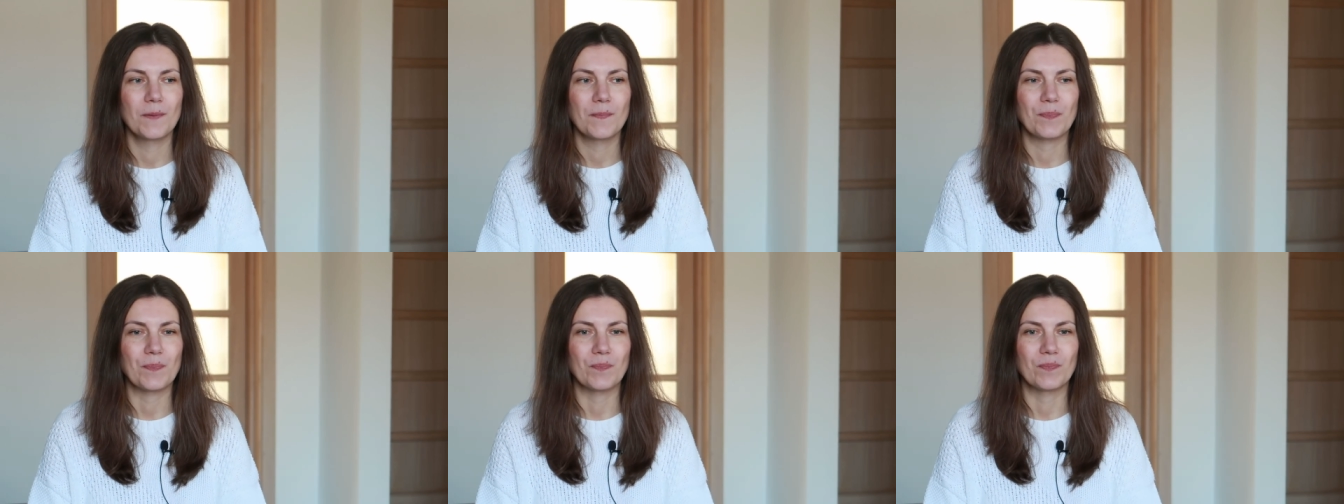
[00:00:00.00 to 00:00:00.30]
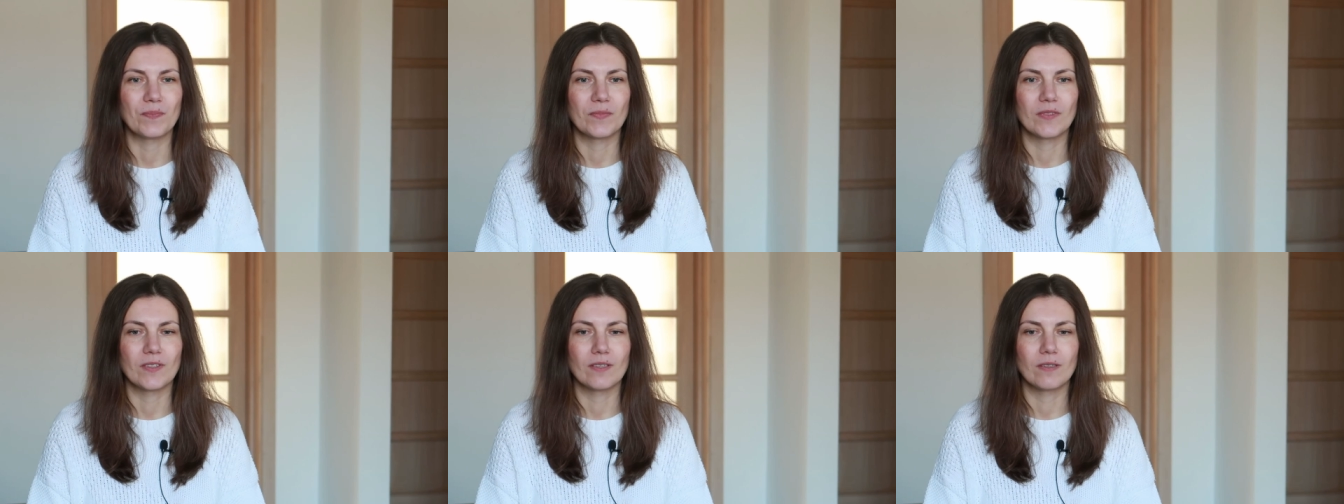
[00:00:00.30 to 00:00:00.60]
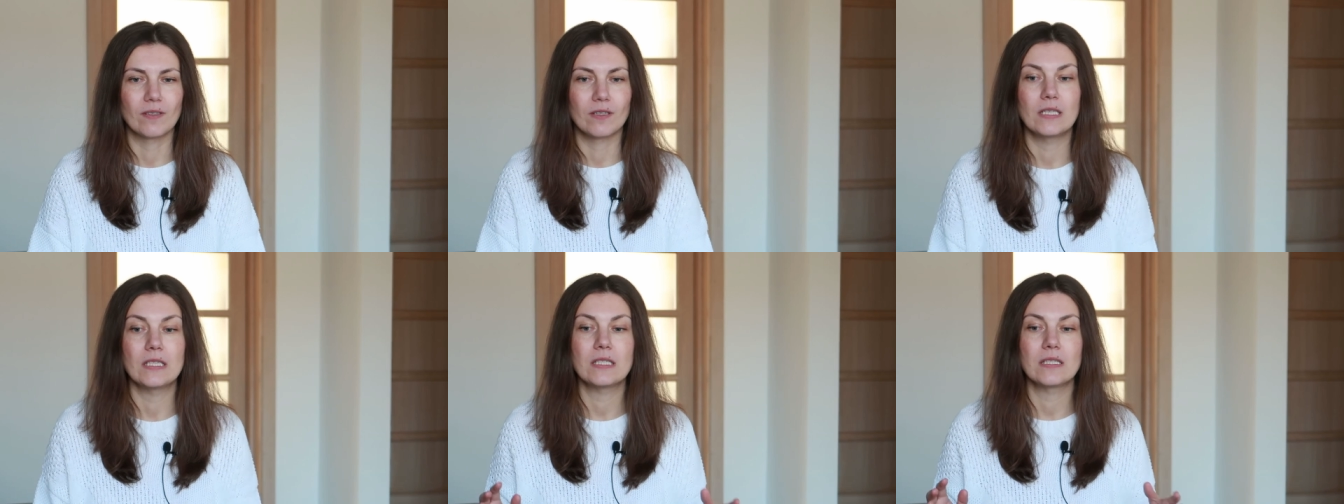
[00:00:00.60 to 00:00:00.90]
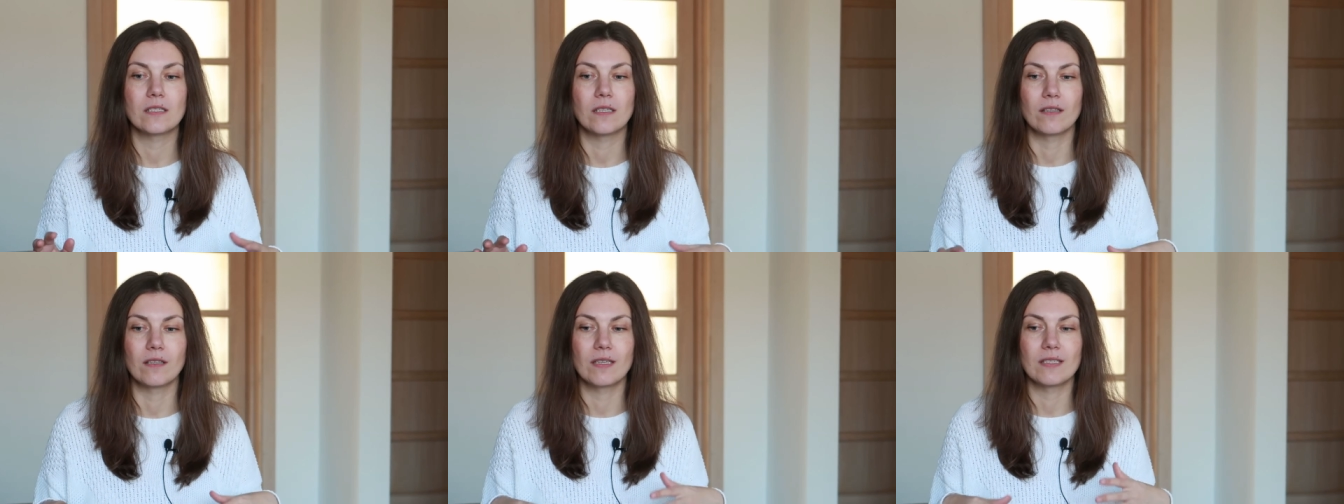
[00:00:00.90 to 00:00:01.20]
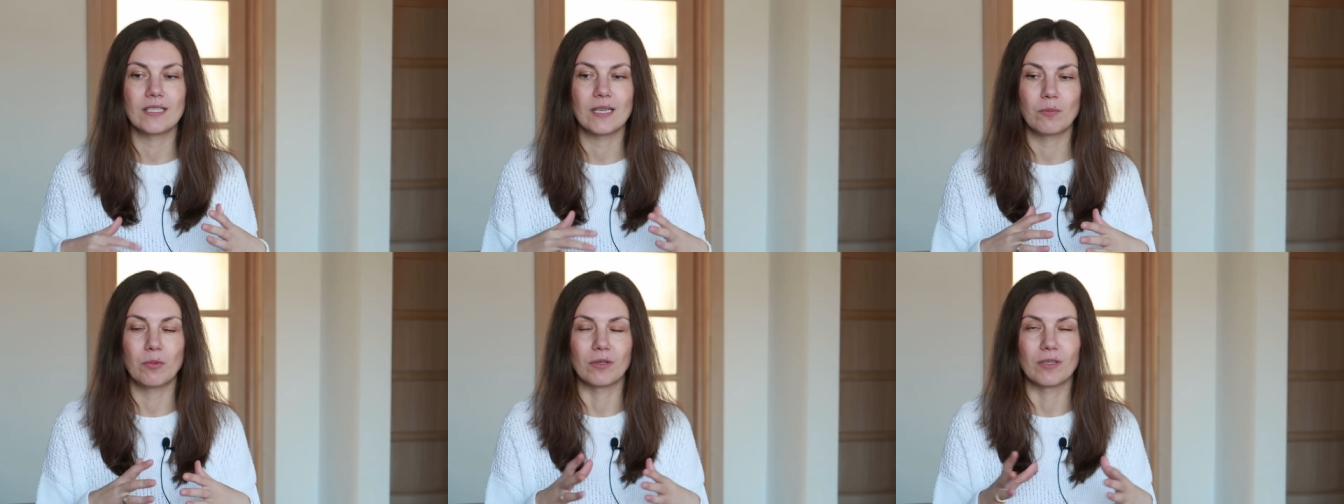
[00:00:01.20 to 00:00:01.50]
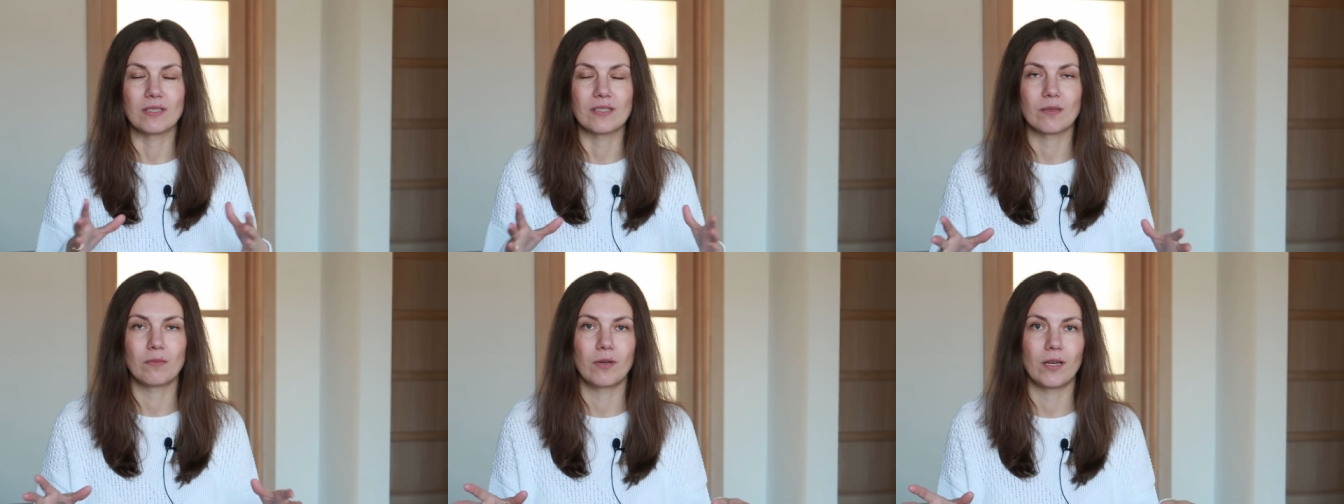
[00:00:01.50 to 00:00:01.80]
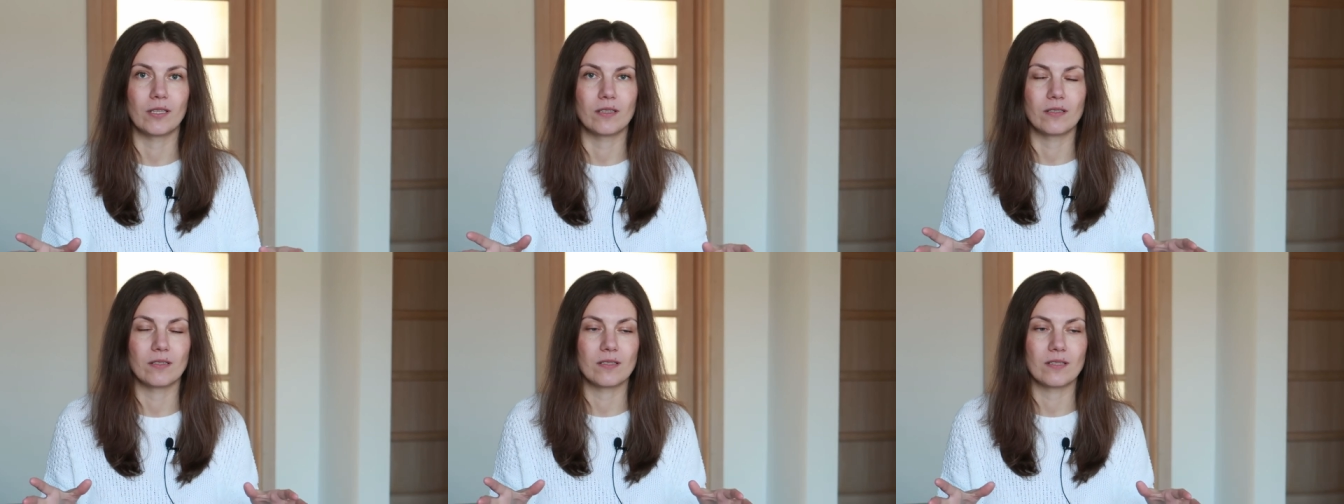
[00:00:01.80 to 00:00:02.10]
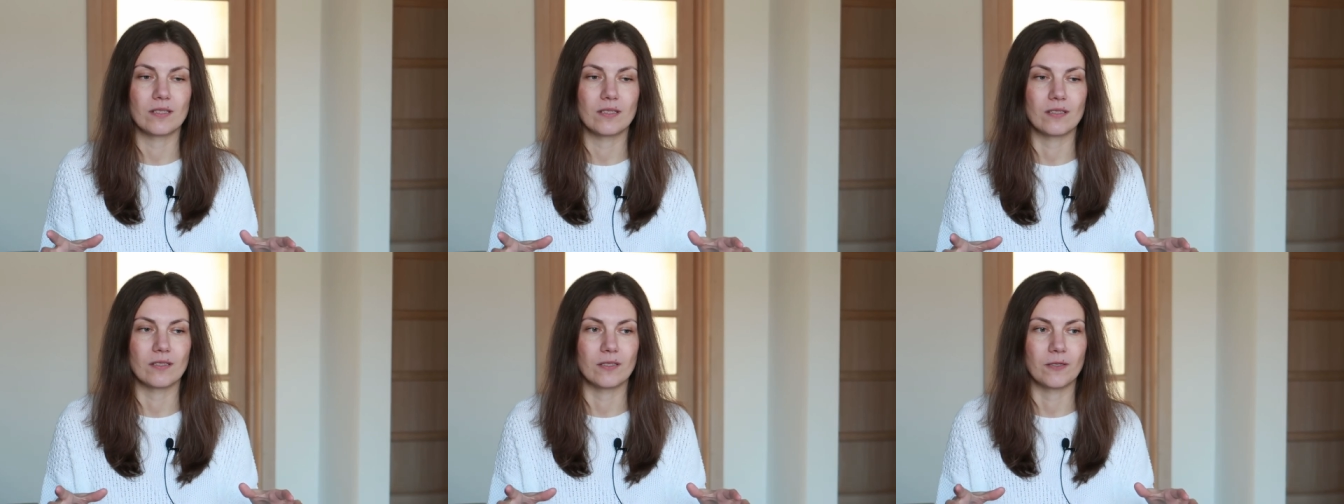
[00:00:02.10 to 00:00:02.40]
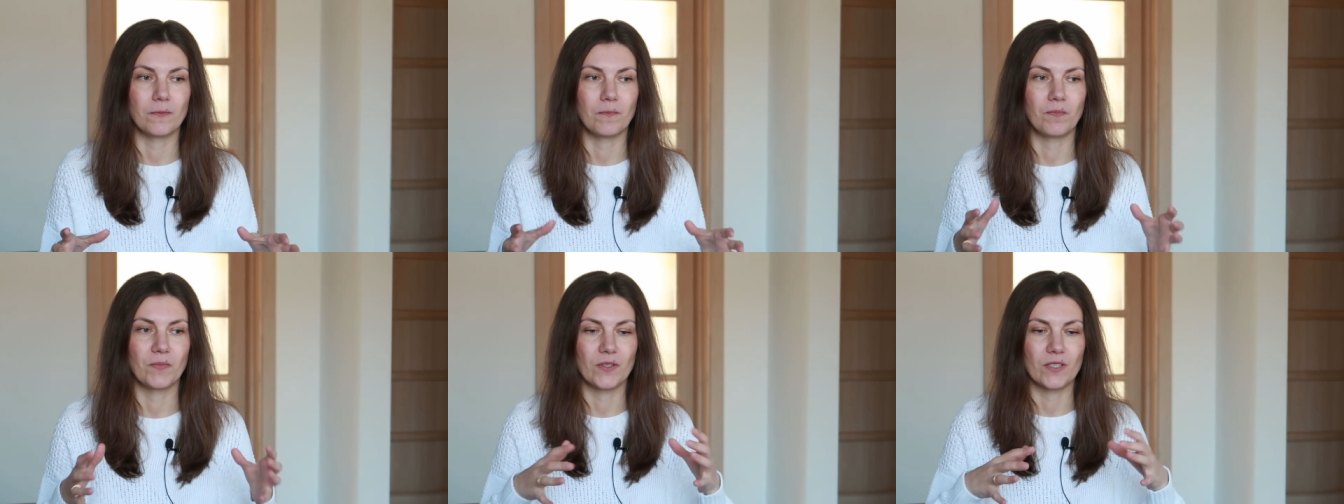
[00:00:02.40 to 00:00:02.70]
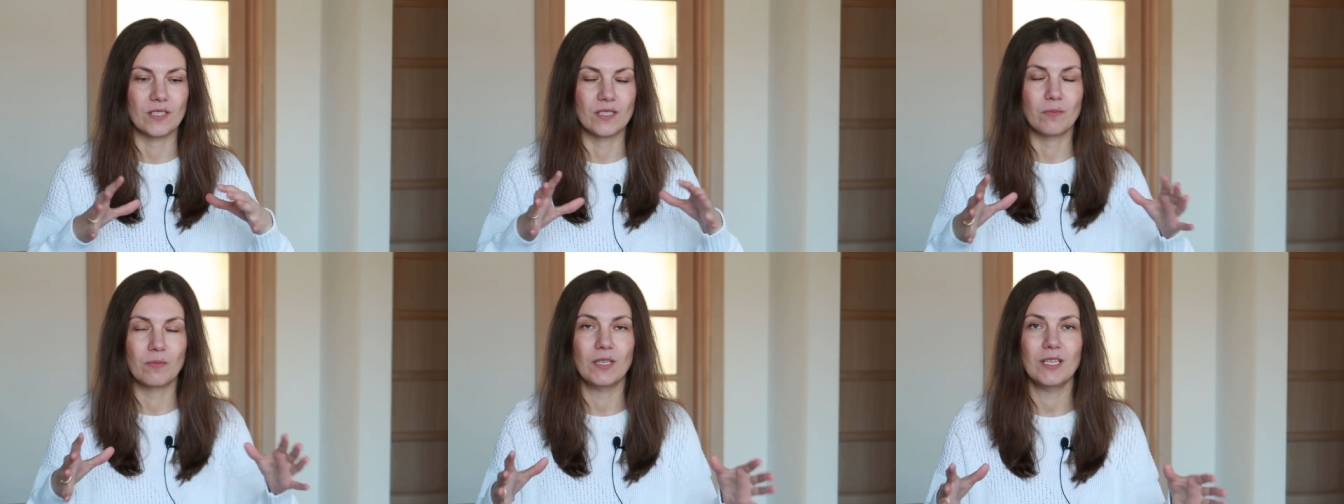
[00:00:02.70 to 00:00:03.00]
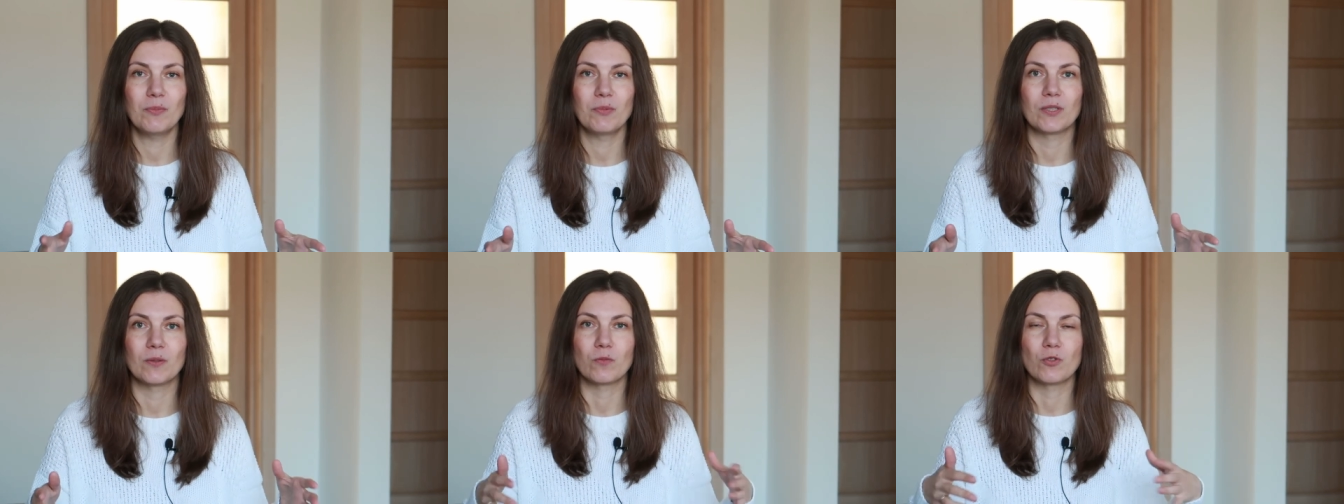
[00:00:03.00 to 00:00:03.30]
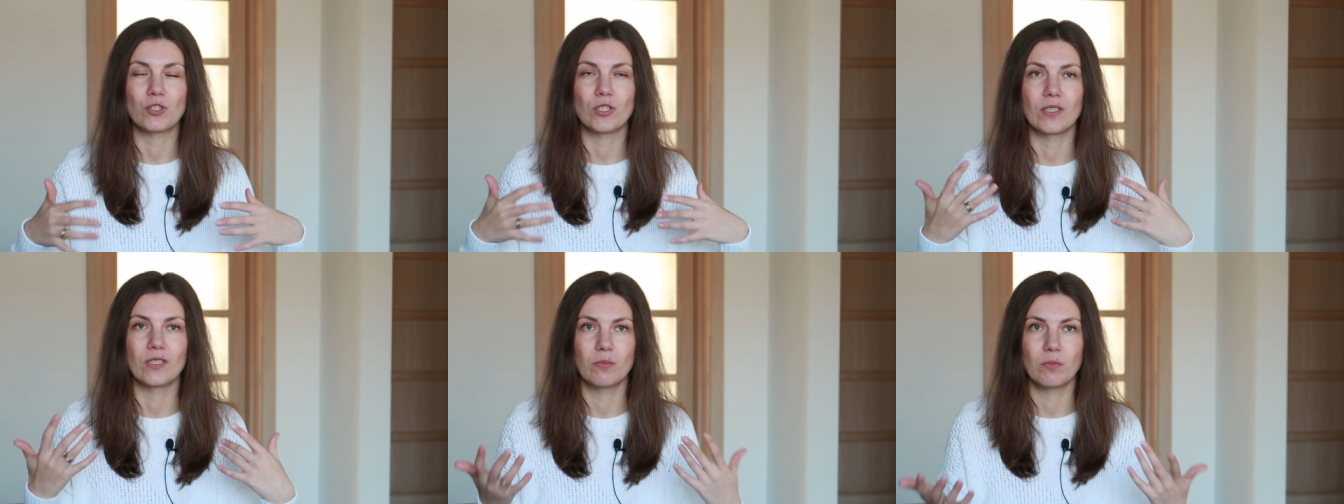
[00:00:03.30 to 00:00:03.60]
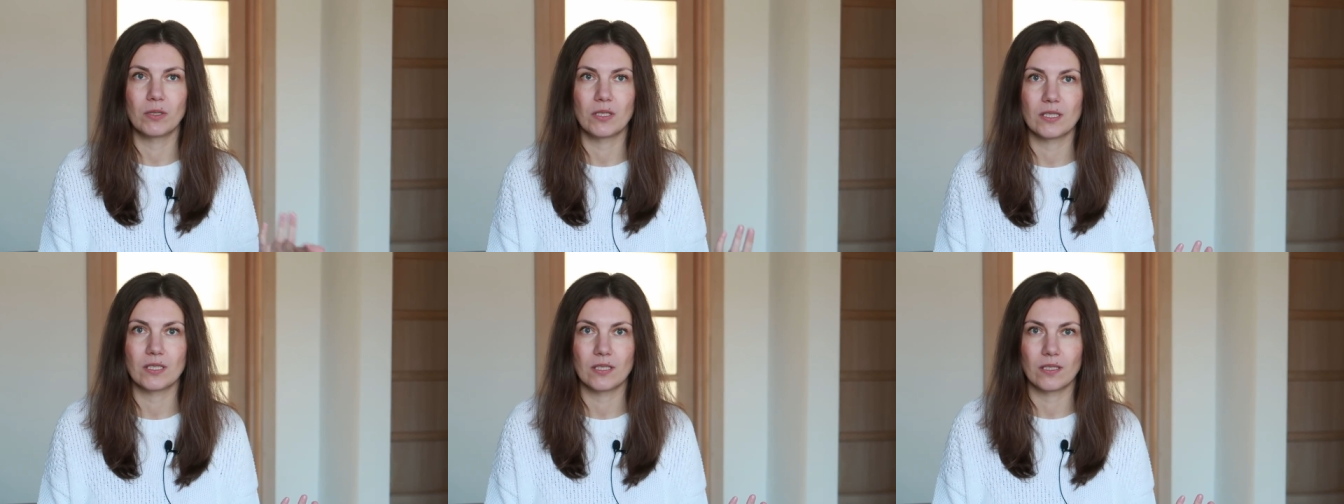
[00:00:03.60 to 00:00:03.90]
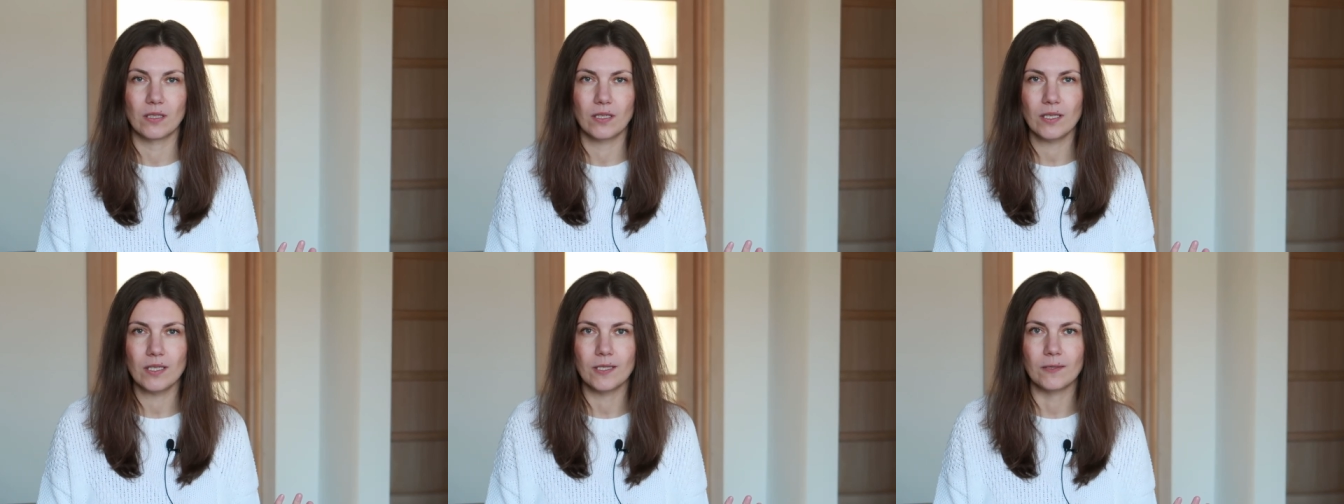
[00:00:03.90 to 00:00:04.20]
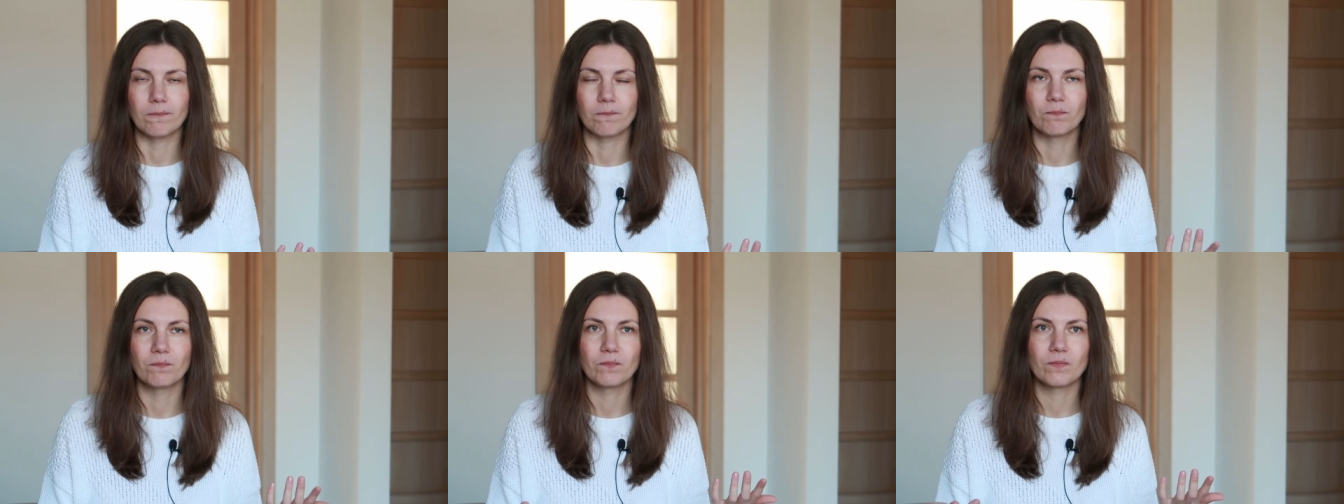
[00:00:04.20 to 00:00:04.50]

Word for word: листья нельзя было собрать с э, земли, потому что они были сырые,